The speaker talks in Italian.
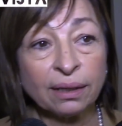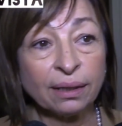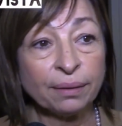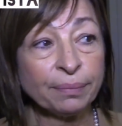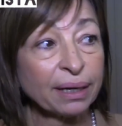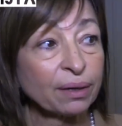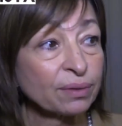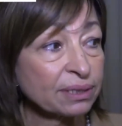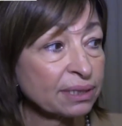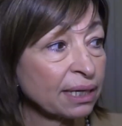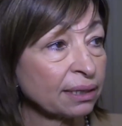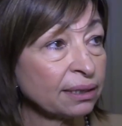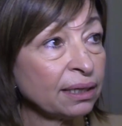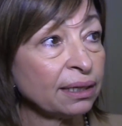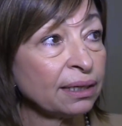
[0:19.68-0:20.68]
Beh, questa
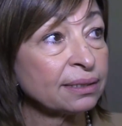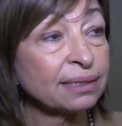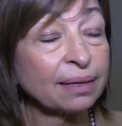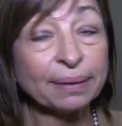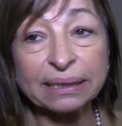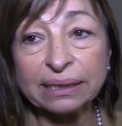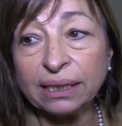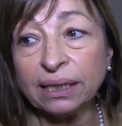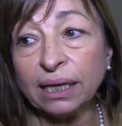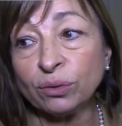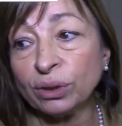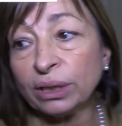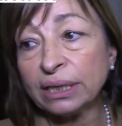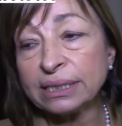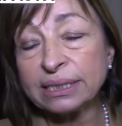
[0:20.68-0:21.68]
di stamattina è
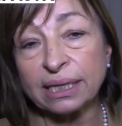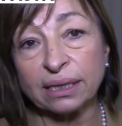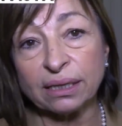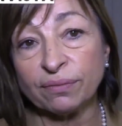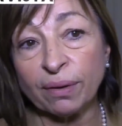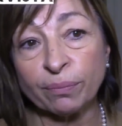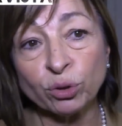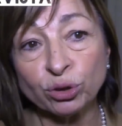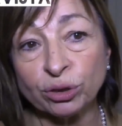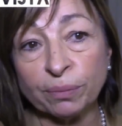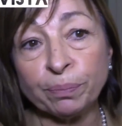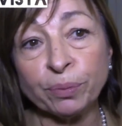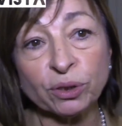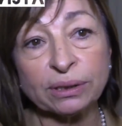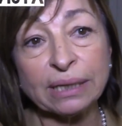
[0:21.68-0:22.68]
un'iniziativa molto
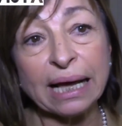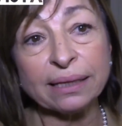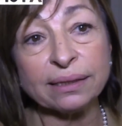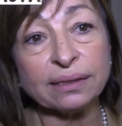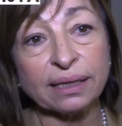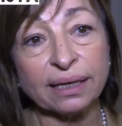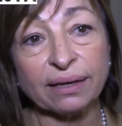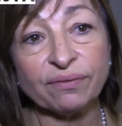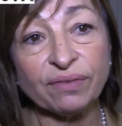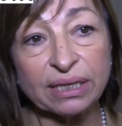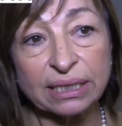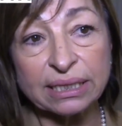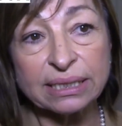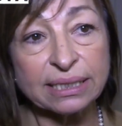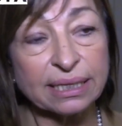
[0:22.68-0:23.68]
importante che vede
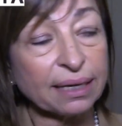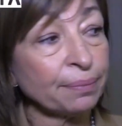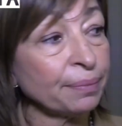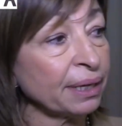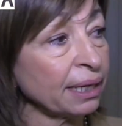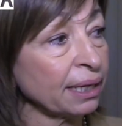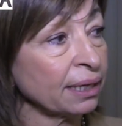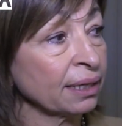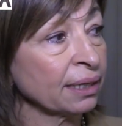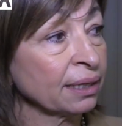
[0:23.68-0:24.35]
insieme